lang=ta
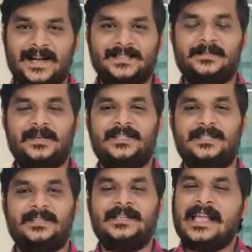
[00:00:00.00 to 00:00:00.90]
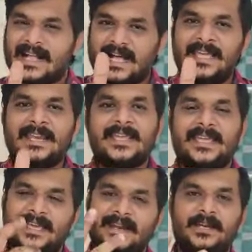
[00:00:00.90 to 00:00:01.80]
அந்த மாதிரி தான்
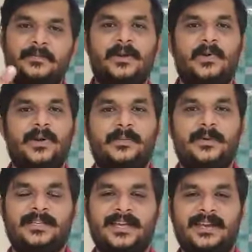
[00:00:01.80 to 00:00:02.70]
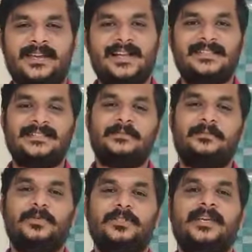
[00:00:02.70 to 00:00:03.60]
கைரேகையே ரெண்டு பேருக்கு ஒரே மாதிரியாக
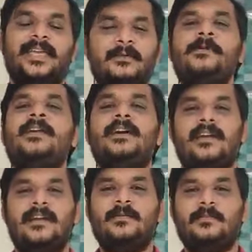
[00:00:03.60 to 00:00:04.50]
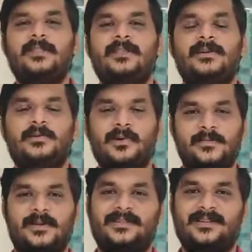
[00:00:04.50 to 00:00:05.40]
இருக்காதுங்கும் போது எப்படிங்க ரெண்டு மனிதர்கள் ஒரே
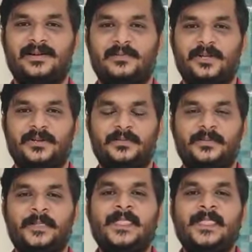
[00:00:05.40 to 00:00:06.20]
மாதிரி இருக்க முடியும்